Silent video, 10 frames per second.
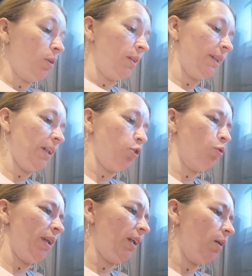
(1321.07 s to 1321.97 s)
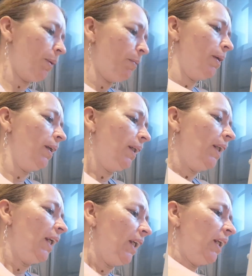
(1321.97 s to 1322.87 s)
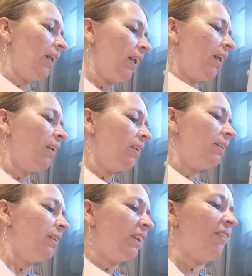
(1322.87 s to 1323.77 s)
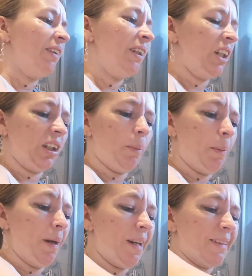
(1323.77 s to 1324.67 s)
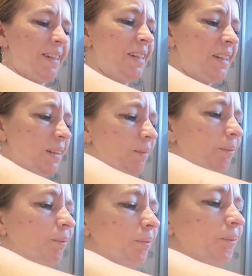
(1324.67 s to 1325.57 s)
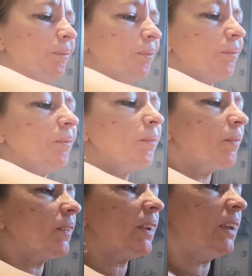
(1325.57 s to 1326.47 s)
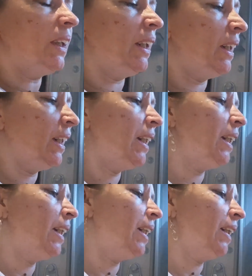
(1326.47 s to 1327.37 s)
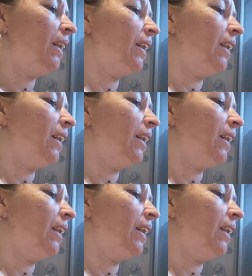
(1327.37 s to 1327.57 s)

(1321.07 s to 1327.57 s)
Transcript: voilà, hein, il y a le soleil quand même. j'avais, j'ai attrapé mal à la tête. Et